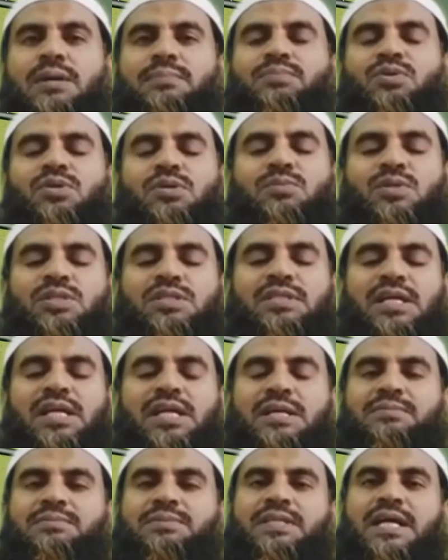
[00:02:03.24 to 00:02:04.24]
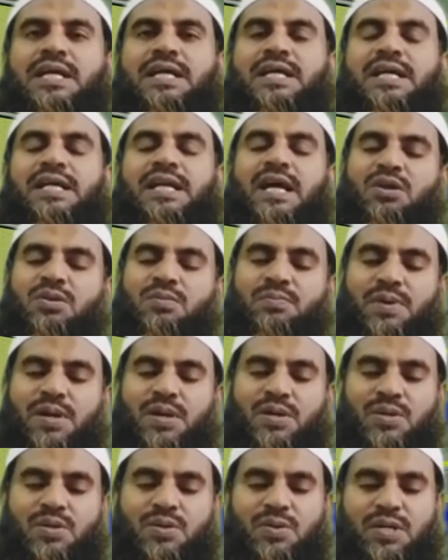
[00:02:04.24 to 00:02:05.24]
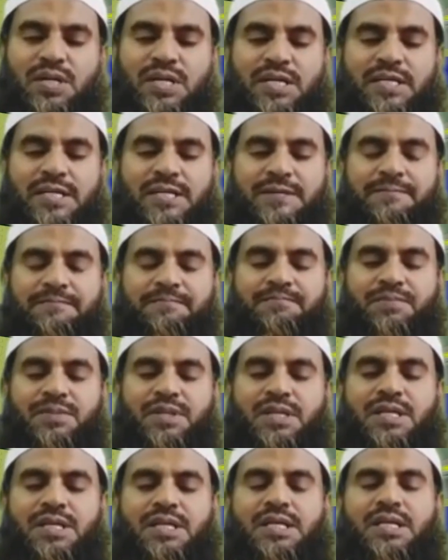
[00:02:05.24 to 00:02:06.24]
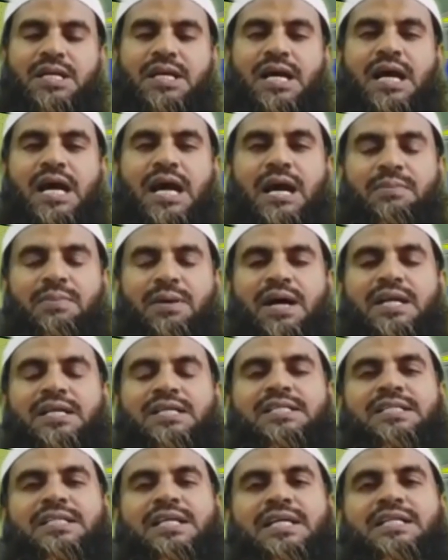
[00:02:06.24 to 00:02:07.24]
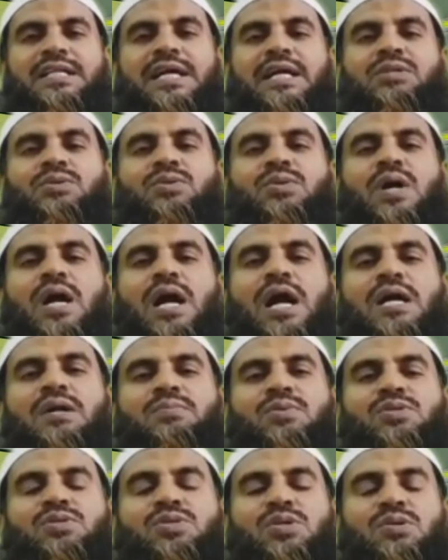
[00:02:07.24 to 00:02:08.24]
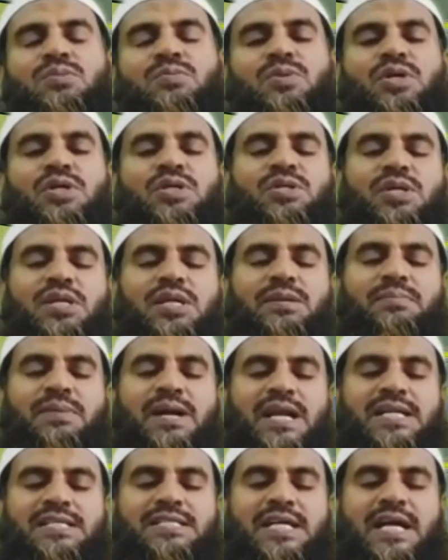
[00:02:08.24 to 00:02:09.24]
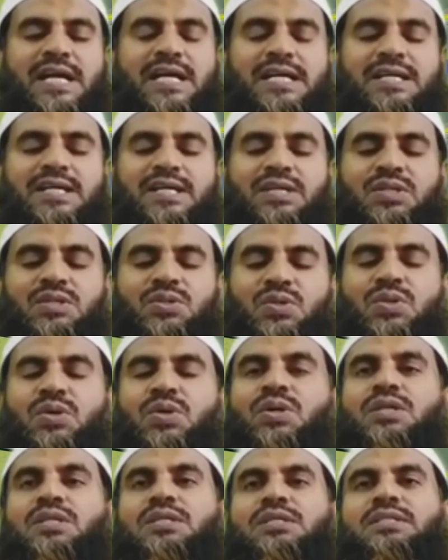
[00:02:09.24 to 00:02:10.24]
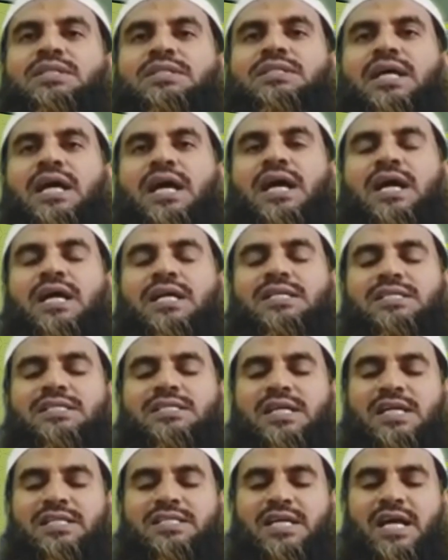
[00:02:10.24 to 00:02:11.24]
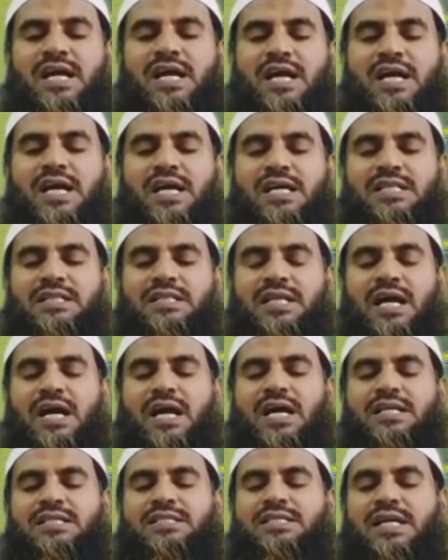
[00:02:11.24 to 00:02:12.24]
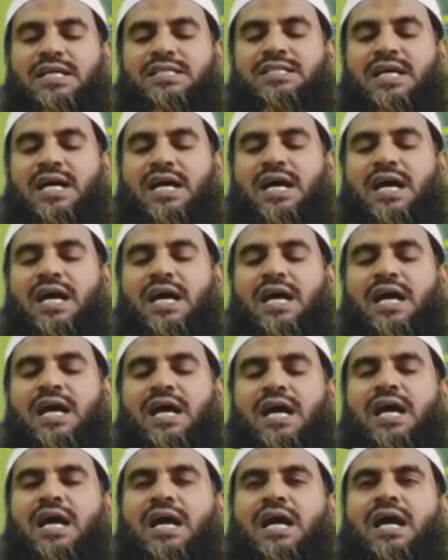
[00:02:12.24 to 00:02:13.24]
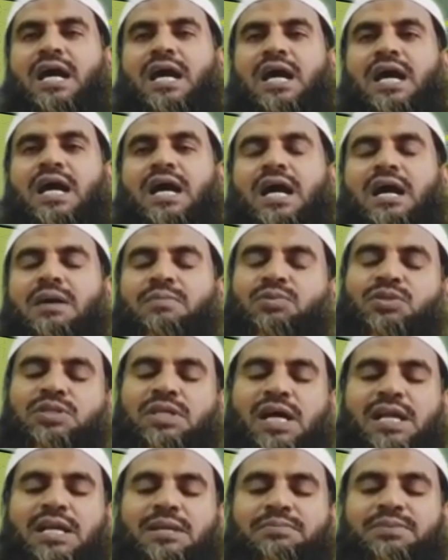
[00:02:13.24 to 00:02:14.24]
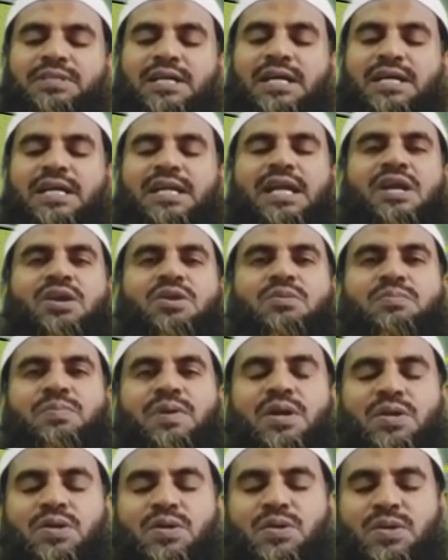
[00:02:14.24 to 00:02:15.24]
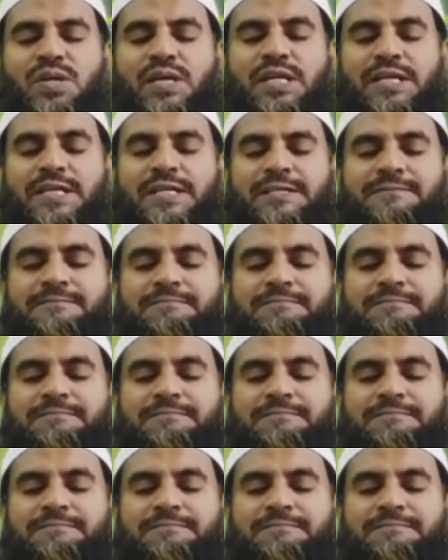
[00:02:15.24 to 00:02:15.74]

আব্দুল মুক্তালেব তাকে লালন পালন করেন আবার সেই দাদু আট বছর বয়স হলে মারা যায় তখন তার চাচা তার চাচা আবু তালেব তাকে লালন পালন করেন